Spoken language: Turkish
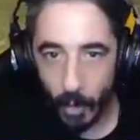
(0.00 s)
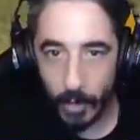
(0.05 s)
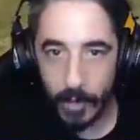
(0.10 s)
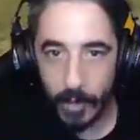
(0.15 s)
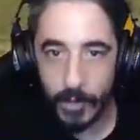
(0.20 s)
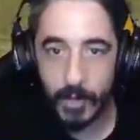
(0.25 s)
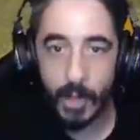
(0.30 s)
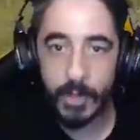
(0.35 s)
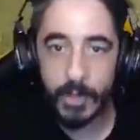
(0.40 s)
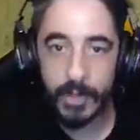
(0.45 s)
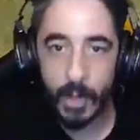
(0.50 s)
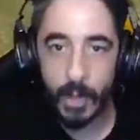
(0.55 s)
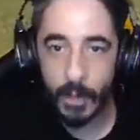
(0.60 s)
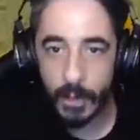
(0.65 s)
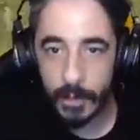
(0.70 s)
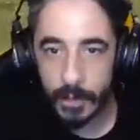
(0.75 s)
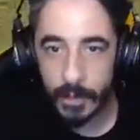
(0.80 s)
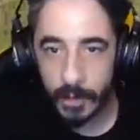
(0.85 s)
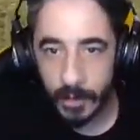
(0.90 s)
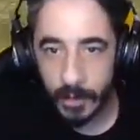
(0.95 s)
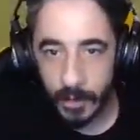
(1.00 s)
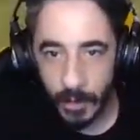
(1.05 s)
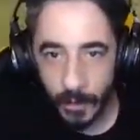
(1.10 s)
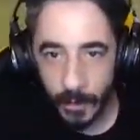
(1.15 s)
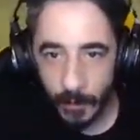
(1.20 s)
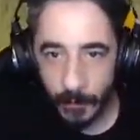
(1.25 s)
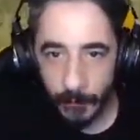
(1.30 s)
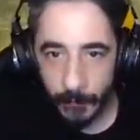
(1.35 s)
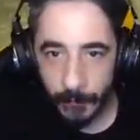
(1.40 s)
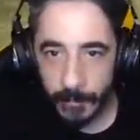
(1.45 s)
Konuş yoksa ölürsün.
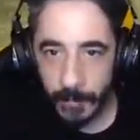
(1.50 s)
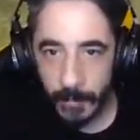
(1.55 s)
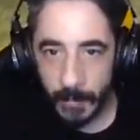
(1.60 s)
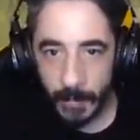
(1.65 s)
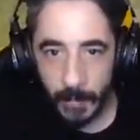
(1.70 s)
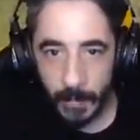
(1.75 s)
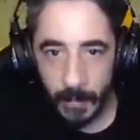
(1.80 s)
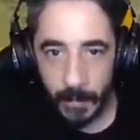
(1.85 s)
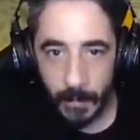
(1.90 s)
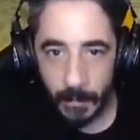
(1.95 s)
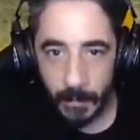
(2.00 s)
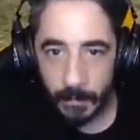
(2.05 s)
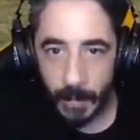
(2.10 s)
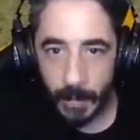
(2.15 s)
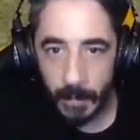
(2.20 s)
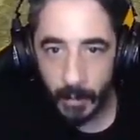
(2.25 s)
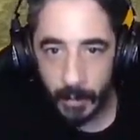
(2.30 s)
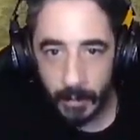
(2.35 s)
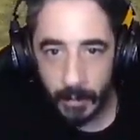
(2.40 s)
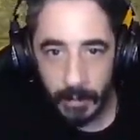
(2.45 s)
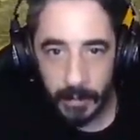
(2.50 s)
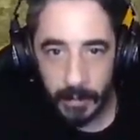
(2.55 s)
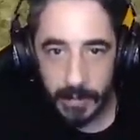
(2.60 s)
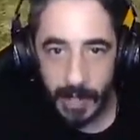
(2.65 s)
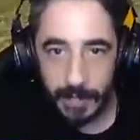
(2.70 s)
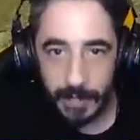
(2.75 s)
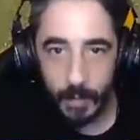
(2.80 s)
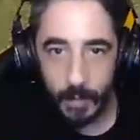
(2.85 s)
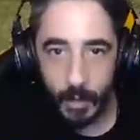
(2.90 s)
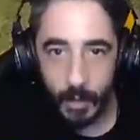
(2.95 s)
Pardon
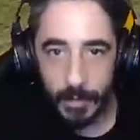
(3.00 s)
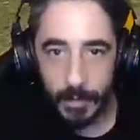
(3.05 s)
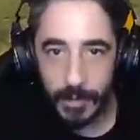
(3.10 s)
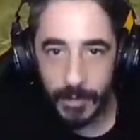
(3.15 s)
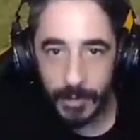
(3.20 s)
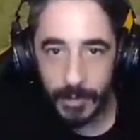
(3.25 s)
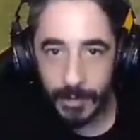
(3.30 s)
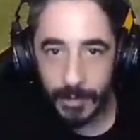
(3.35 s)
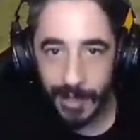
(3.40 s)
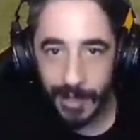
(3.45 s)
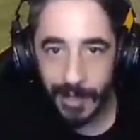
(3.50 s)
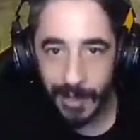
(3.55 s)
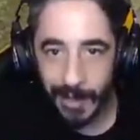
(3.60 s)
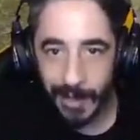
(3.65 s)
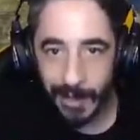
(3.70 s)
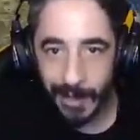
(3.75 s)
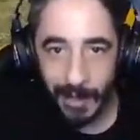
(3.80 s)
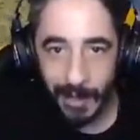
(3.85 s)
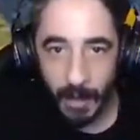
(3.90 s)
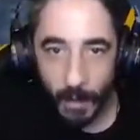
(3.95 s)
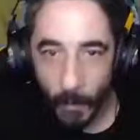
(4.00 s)
zaten ölmüşsün. He.